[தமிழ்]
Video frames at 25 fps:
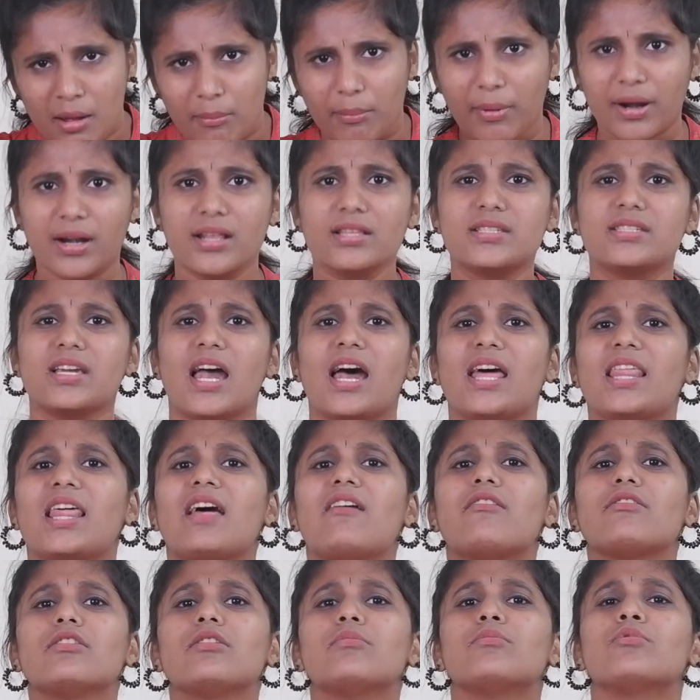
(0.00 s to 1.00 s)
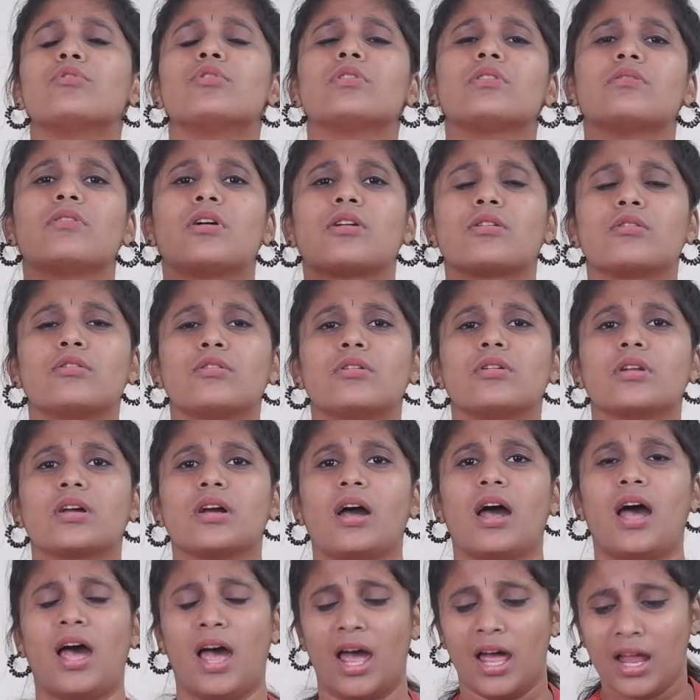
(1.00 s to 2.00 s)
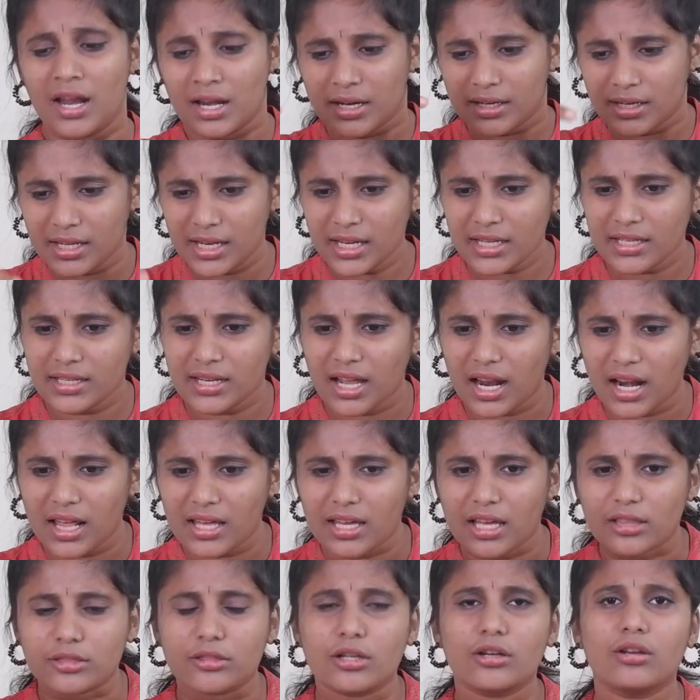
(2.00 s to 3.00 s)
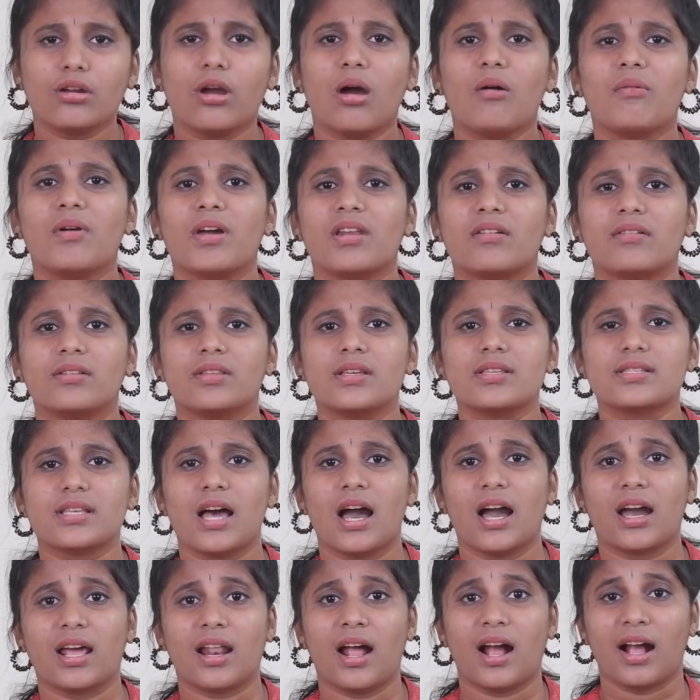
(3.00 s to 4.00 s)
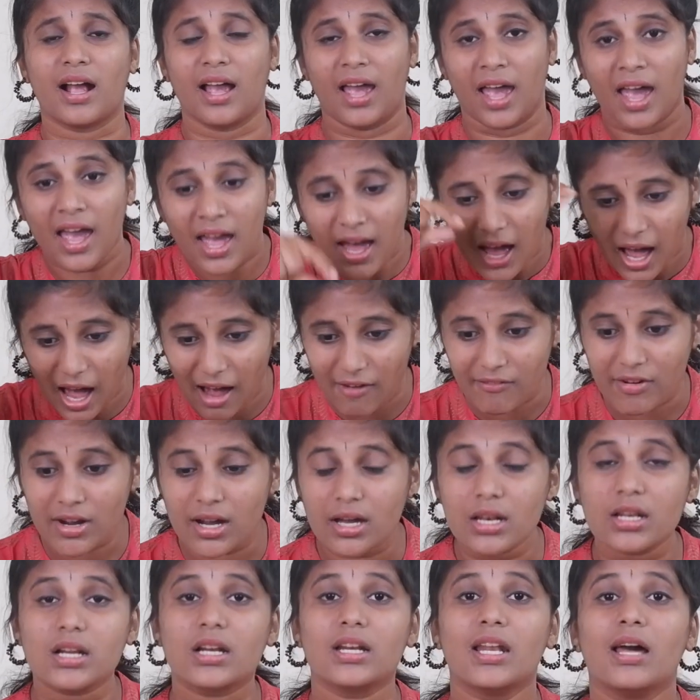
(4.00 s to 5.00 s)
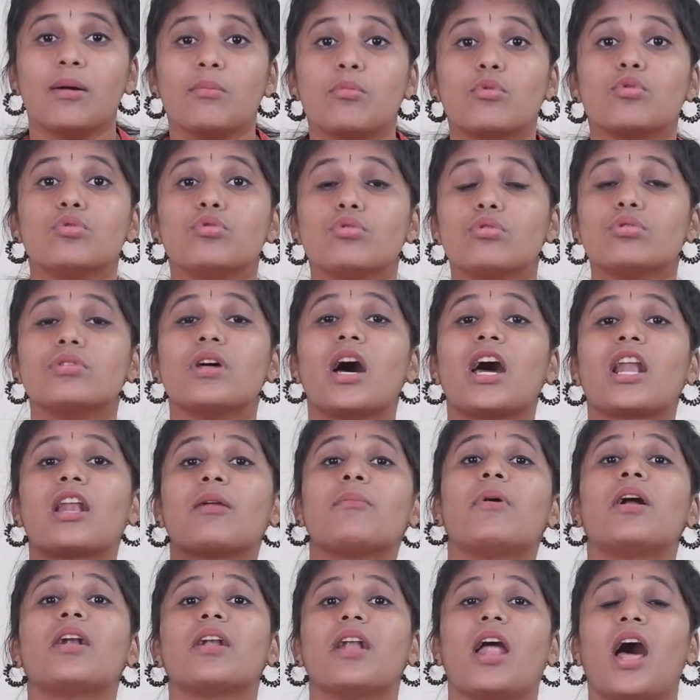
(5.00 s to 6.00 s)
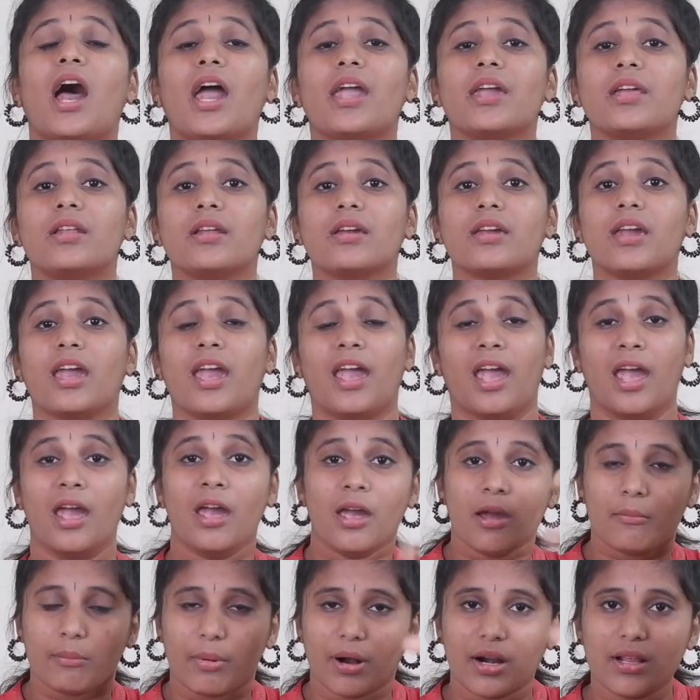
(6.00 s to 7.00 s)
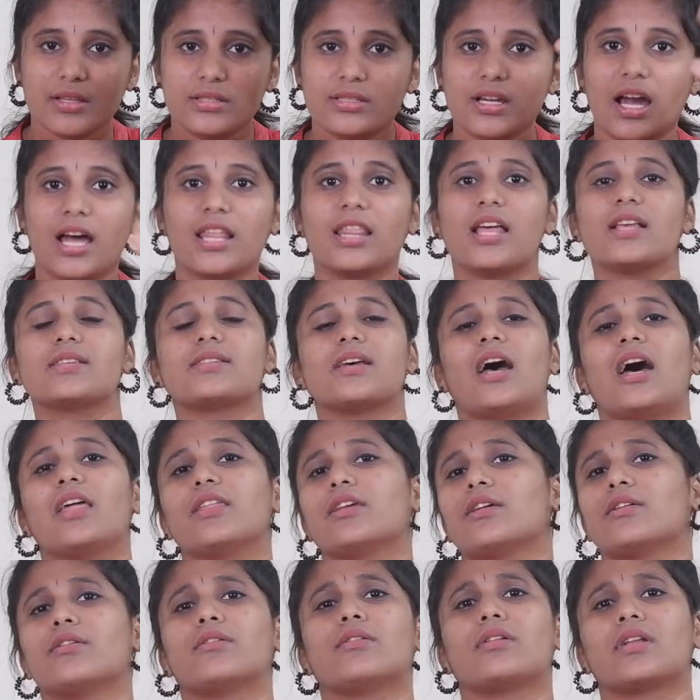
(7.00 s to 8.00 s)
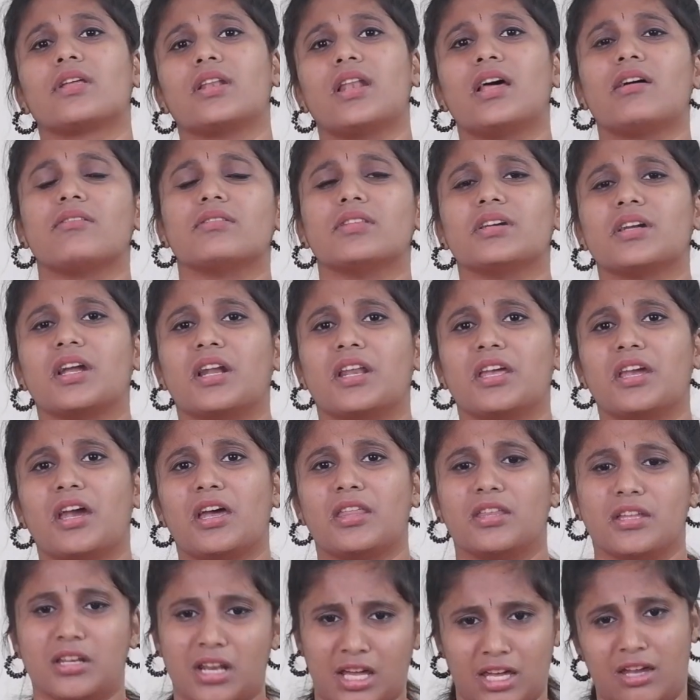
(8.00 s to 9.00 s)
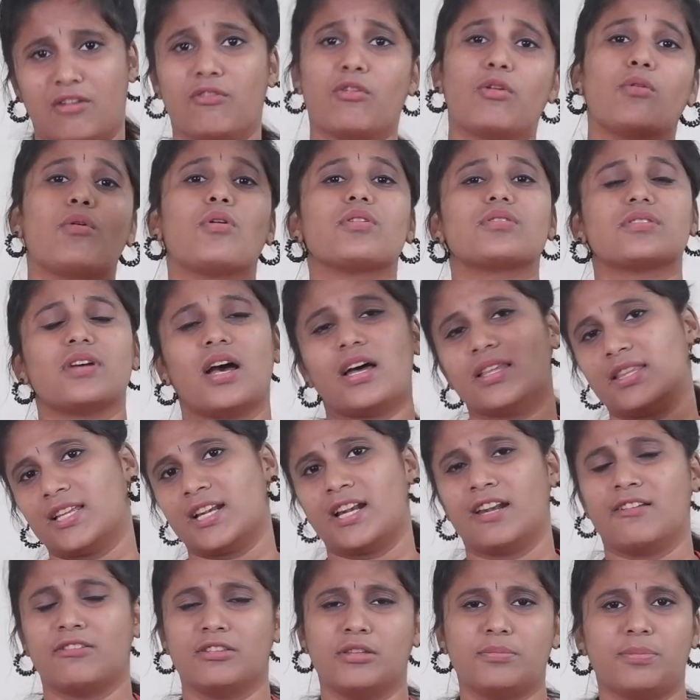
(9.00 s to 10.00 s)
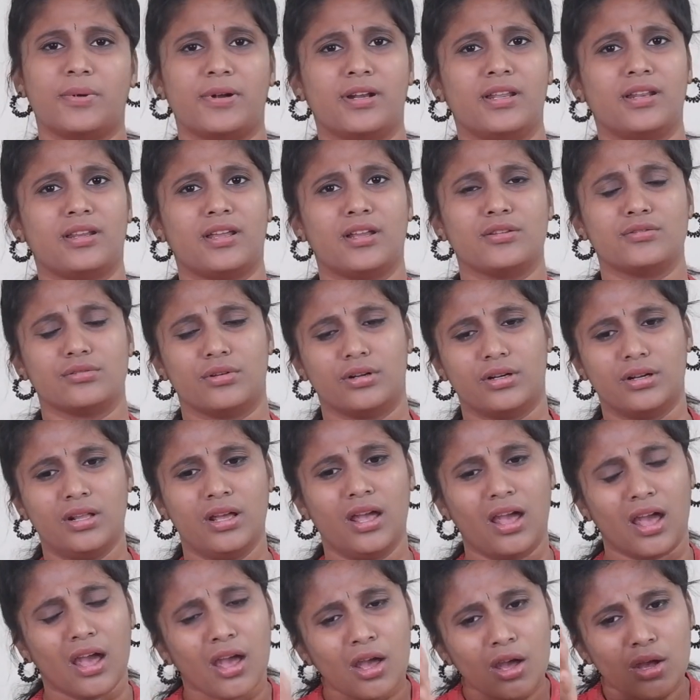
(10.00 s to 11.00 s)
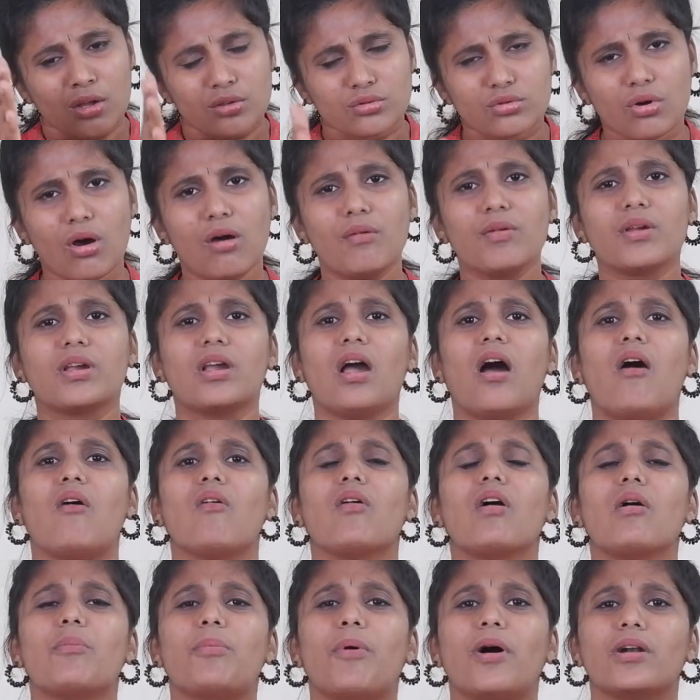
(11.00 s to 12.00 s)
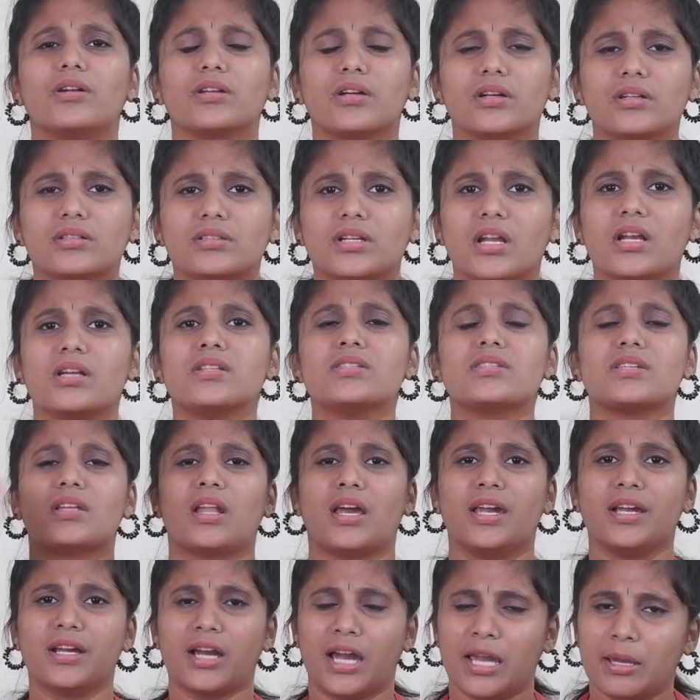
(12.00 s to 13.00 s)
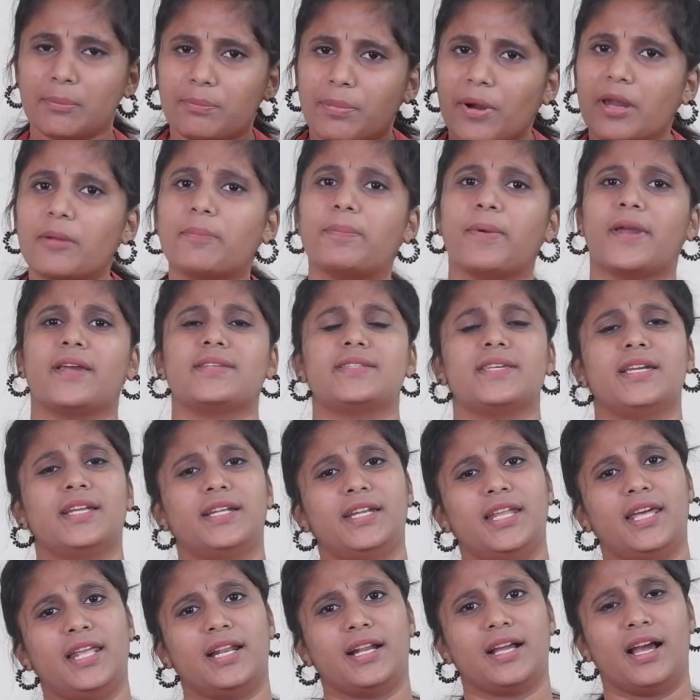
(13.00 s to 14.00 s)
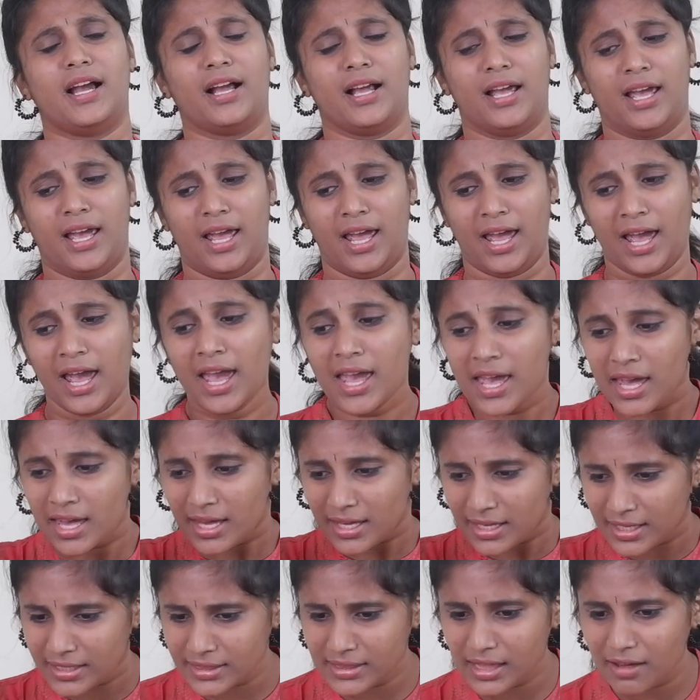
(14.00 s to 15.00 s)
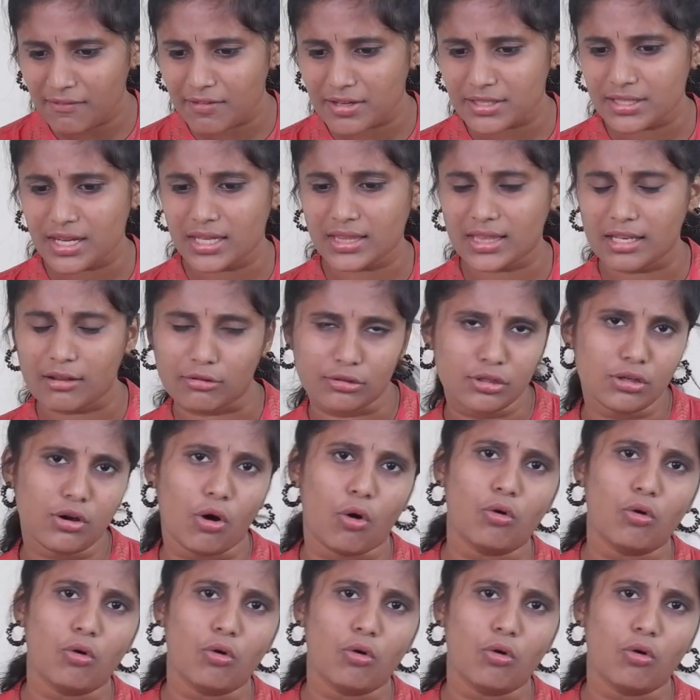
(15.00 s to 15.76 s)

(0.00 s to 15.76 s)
படிச்சாதான் வந்து முன்னுக்கு வரணும்னு இருக்கா நீட்னால எத்தனையோ பேர் வந்து சாகுறாங்க அவங்களுக்கு எல்லாம் முன்னுதாரணமா நான் இருக்கேன் படிச்சாதான் சாதிக்கணும்ன்றதெல்லாம் வந்து கிடையாது நான் எவ்வளவோ சாதனைகளை வந்து பண்ணிருக்கேன்னு சொல்லிட்டு ஜோவிக்கு அவங்க பாட்டுக்கு டென்ஷன் ஆகி ஹைப்பாய் பேசிக்கிட்டே இருக்காங்க இந்த விஷயத்துல வந்து